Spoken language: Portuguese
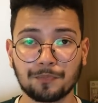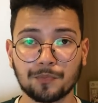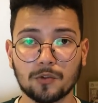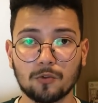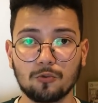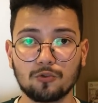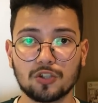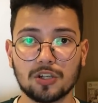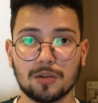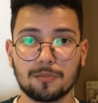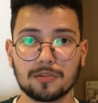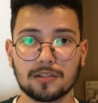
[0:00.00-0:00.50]

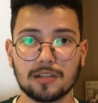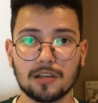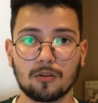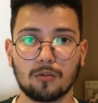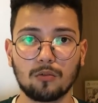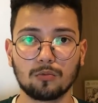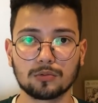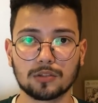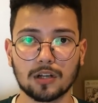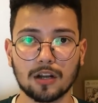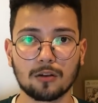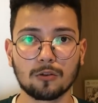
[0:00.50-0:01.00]
os times se
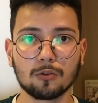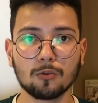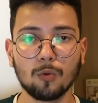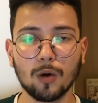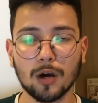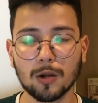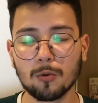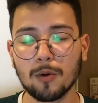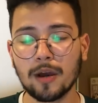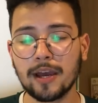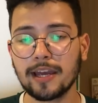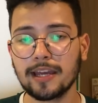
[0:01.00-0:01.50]
encontraram no
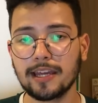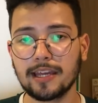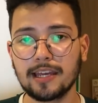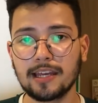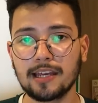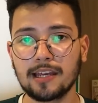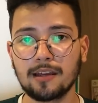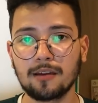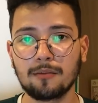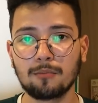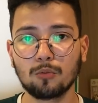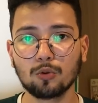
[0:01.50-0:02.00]
ano
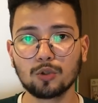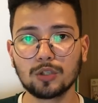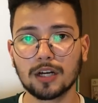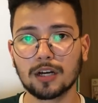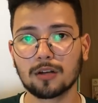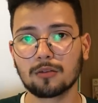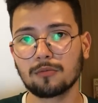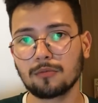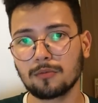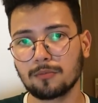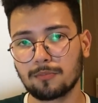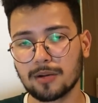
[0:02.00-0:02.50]
e
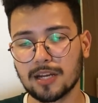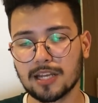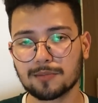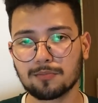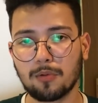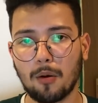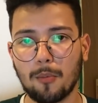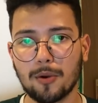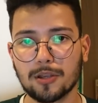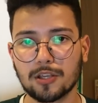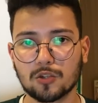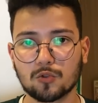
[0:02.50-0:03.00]
mudando
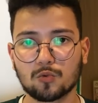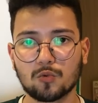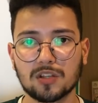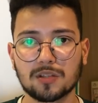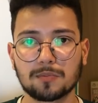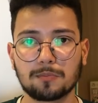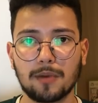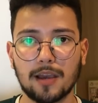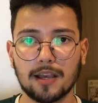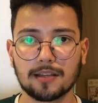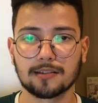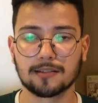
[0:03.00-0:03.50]
principalmente as suas
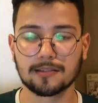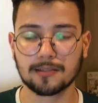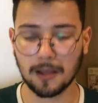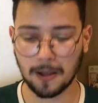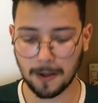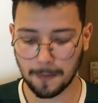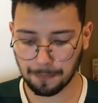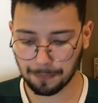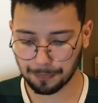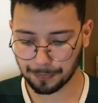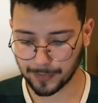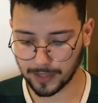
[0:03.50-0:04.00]
peças
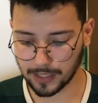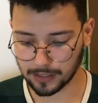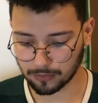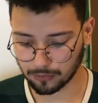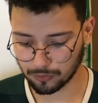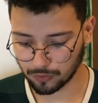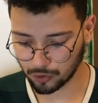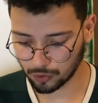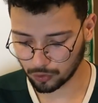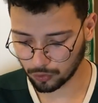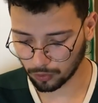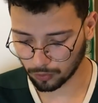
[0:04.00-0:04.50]
dentro
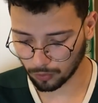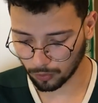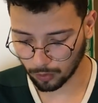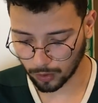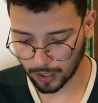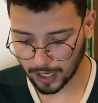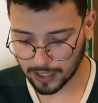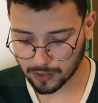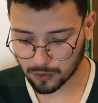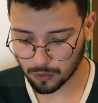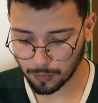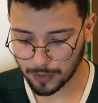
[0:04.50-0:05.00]
de jogo. O
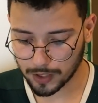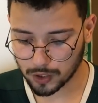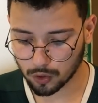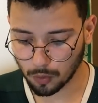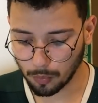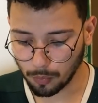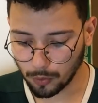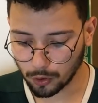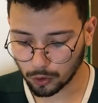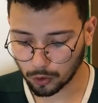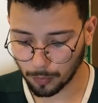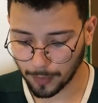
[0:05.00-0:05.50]
Goiás começou
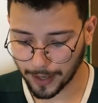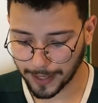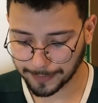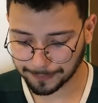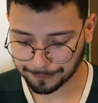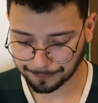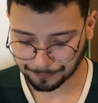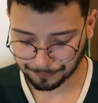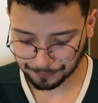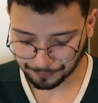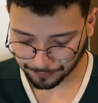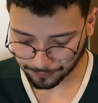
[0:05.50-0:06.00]
muito bem,
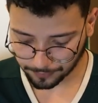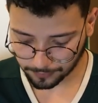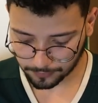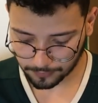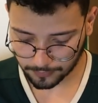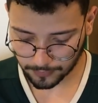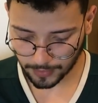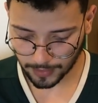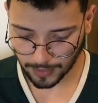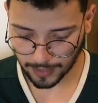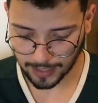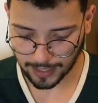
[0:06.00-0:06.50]

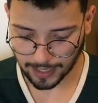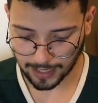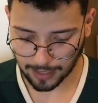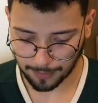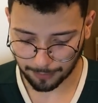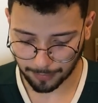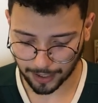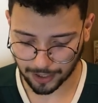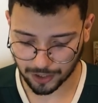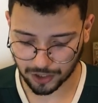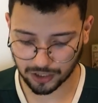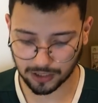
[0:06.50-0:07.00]
é, a
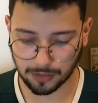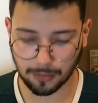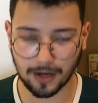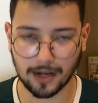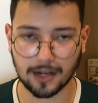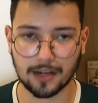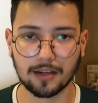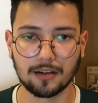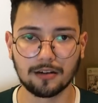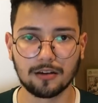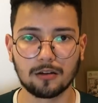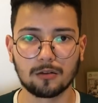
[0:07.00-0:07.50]
partida
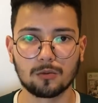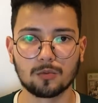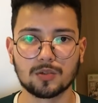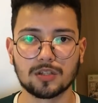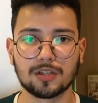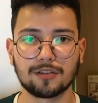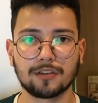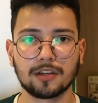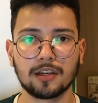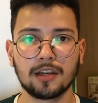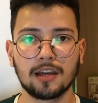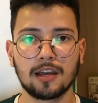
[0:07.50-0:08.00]
marcando,
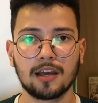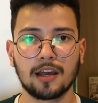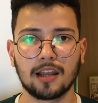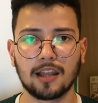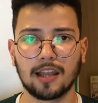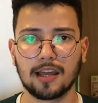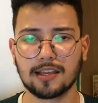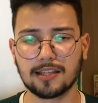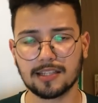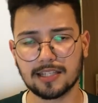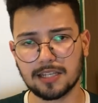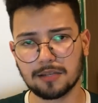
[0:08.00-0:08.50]
inclusive,
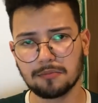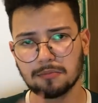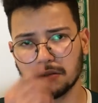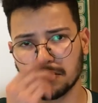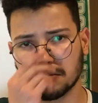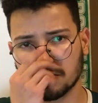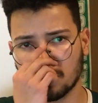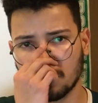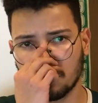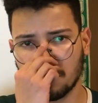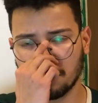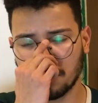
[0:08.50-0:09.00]
lá em cima,
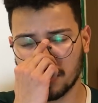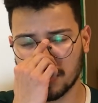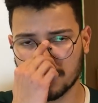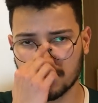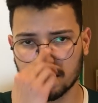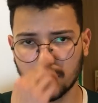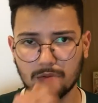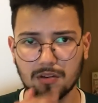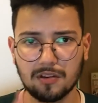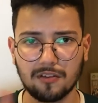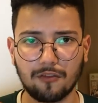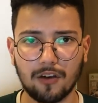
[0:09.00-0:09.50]
sob
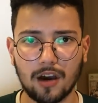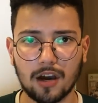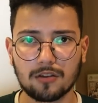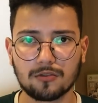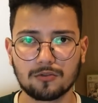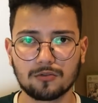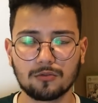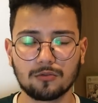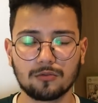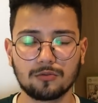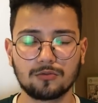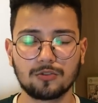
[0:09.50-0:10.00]
pressão em
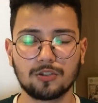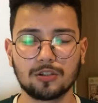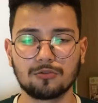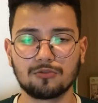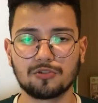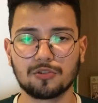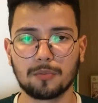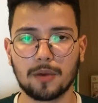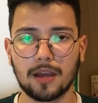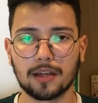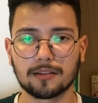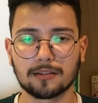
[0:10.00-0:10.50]
vários tiros
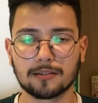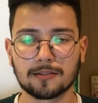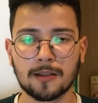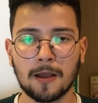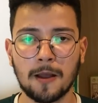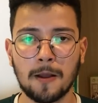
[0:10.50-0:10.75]
de metas